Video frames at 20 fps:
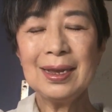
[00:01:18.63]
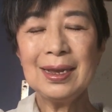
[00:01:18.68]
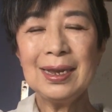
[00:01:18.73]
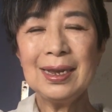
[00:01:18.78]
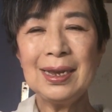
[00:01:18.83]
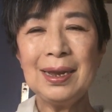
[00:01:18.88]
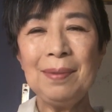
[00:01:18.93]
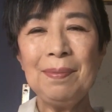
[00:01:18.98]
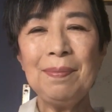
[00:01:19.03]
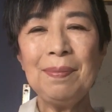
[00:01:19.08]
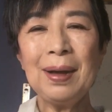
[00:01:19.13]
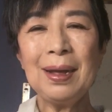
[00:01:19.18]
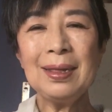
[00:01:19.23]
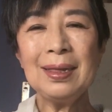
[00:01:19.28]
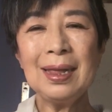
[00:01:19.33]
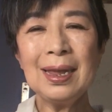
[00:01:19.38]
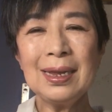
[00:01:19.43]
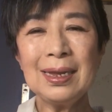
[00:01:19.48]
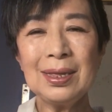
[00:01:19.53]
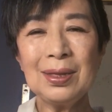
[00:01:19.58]
新版
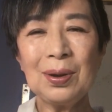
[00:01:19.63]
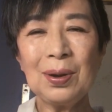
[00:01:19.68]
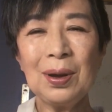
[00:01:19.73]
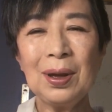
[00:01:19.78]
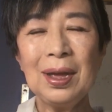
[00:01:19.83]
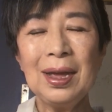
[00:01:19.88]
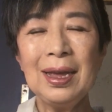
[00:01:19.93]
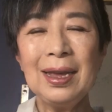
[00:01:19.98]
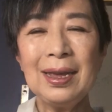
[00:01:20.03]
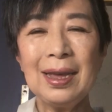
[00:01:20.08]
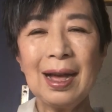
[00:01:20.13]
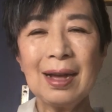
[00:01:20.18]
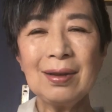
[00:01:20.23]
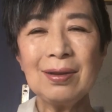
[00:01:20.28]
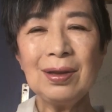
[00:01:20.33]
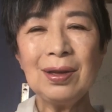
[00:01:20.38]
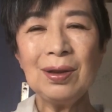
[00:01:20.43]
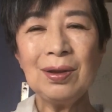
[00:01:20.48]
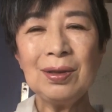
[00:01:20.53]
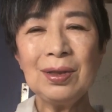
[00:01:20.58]
ですと
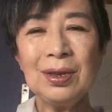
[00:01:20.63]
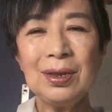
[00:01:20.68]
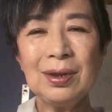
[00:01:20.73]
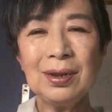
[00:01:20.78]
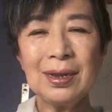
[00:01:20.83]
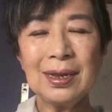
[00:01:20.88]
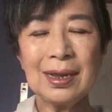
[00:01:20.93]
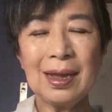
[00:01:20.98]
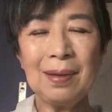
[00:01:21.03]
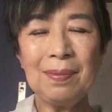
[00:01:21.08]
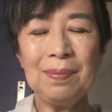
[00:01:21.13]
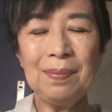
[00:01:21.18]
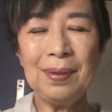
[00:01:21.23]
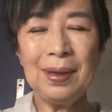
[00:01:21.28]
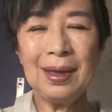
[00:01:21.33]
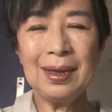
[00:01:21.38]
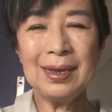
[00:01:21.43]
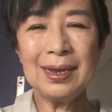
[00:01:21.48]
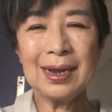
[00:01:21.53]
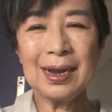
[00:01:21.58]
143
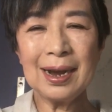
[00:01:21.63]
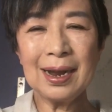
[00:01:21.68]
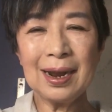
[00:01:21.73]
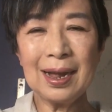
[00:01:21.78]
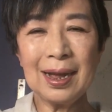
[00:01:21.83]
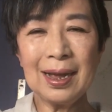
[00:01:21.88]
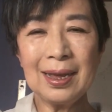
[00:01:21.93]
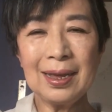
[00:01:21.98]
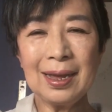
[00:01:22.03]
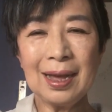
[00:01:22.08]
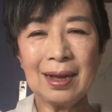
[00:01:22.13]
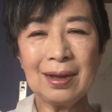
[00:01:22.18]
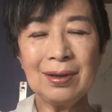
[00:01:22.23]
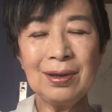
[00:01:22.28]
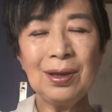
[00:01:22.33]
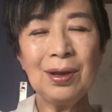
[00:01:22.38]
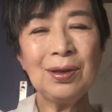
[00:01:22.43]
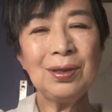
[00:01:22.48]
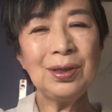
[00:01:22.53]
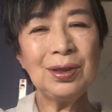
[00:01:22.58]
ページから
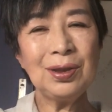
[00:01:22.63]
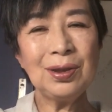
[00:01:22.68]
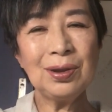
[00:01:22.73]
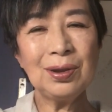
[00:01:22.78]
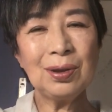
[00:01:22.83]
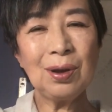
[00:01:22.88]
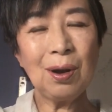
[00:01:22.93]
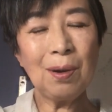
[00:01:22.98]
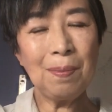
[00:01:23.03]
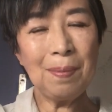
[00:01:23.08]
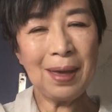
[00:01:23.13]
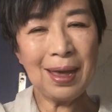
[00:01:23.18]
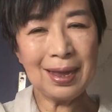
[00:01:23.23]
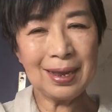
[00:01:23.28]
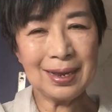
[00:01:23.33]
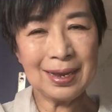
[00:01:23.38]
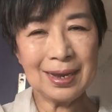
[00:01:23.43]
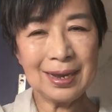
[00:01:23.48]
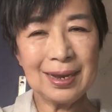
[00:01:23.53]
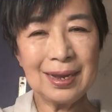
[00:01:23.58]
145
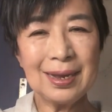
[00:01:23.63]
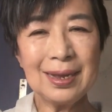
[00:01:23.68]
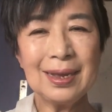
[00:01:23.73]
ページ、